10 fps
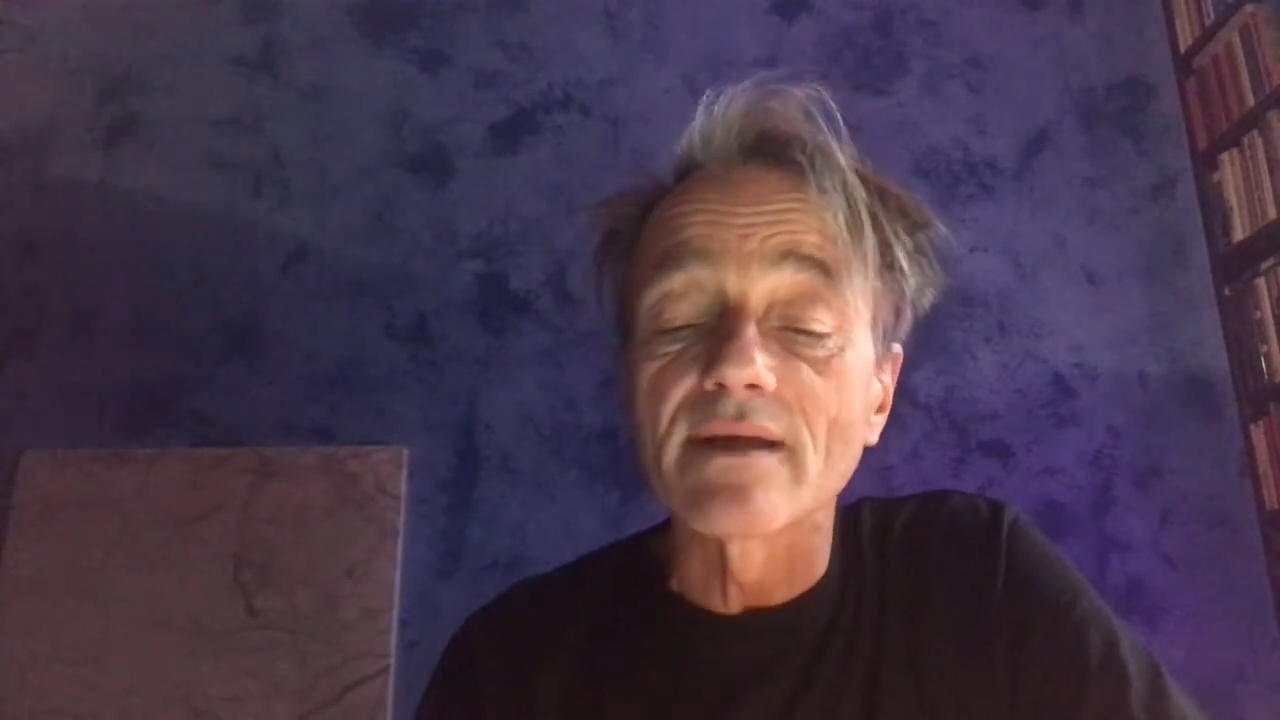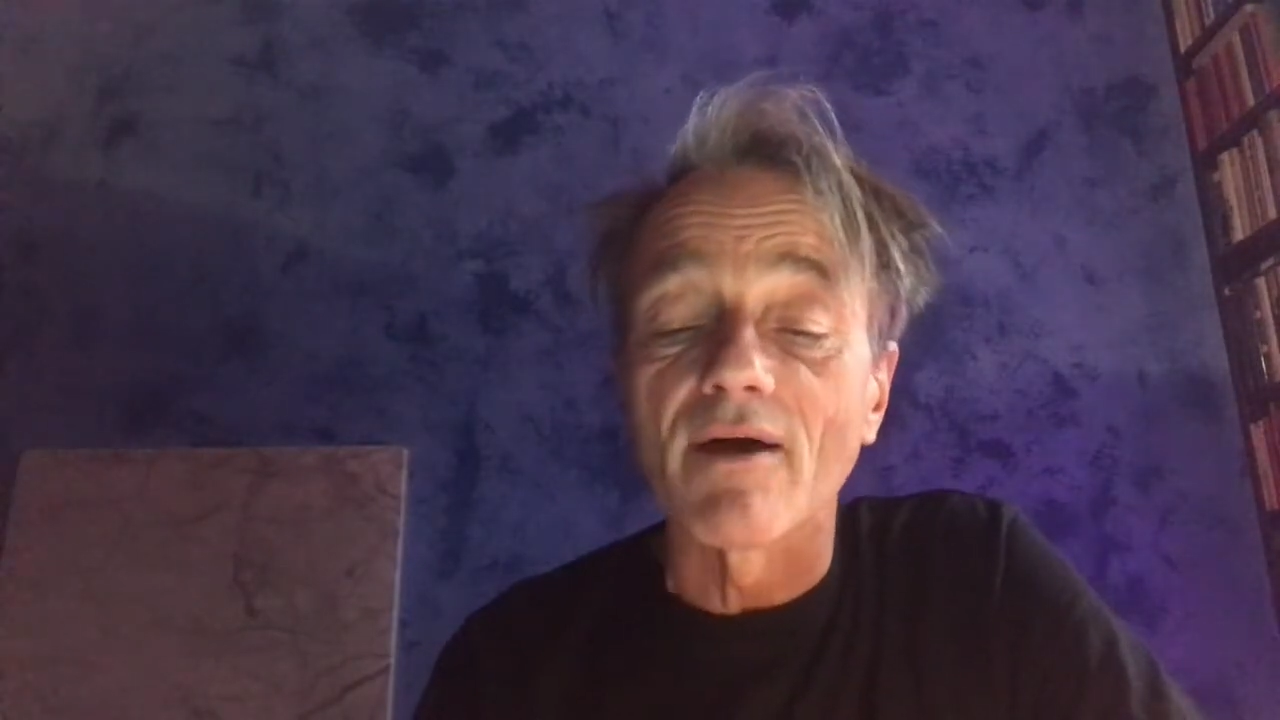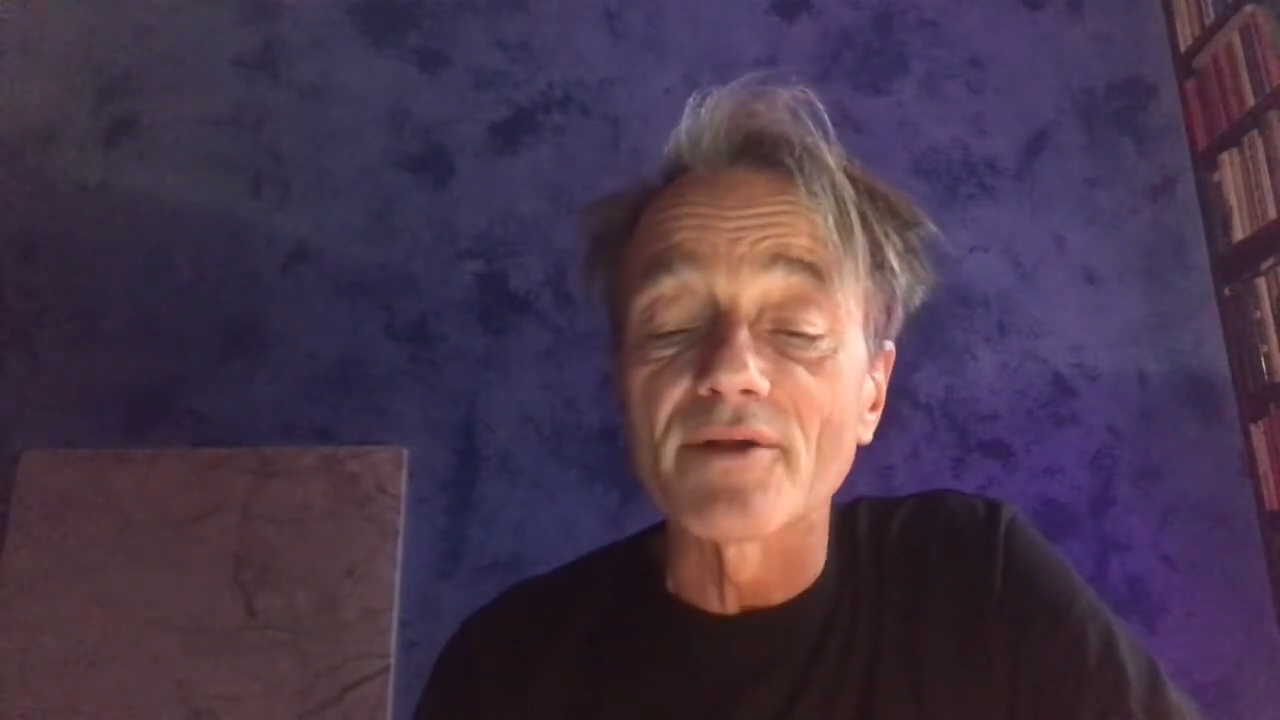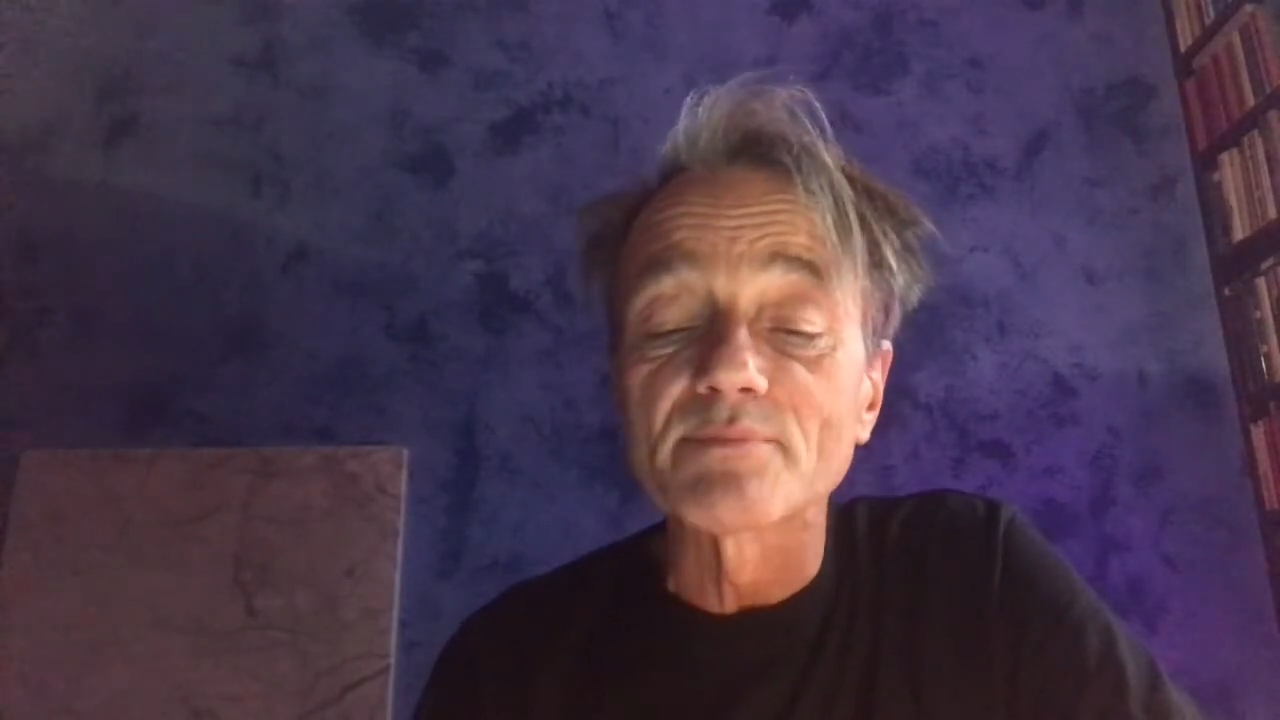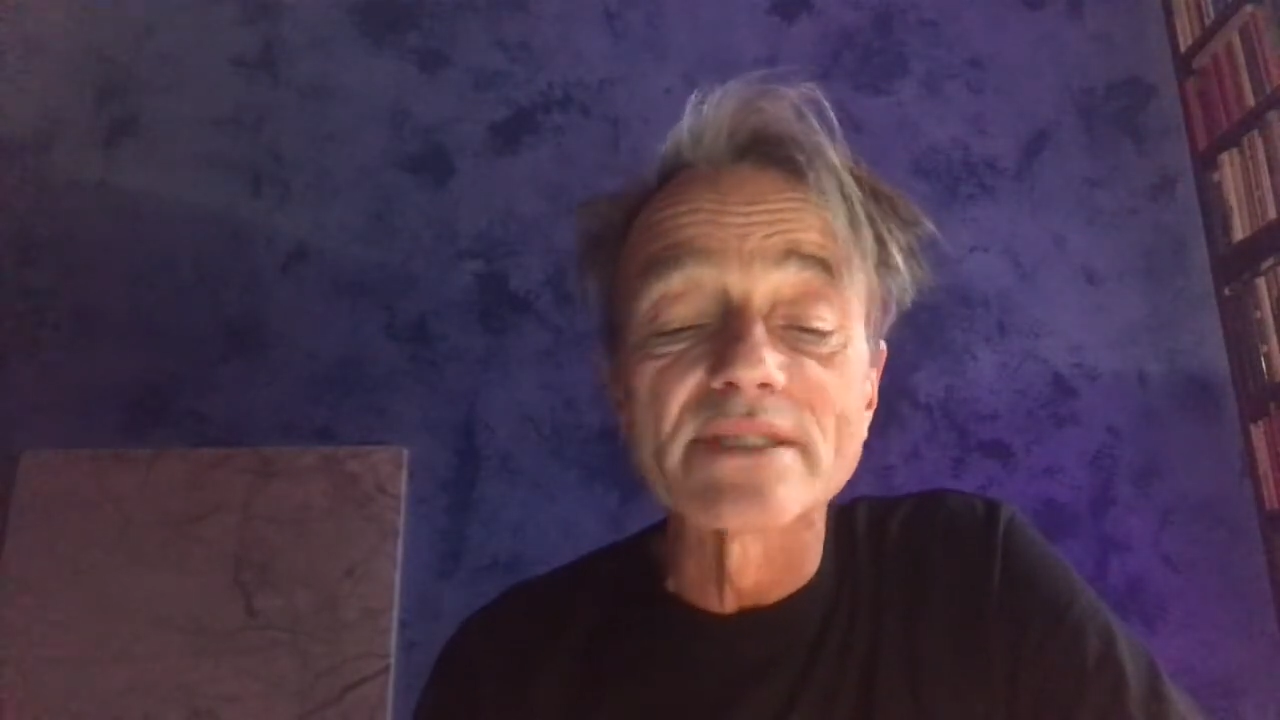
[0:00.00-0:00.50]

Grad mit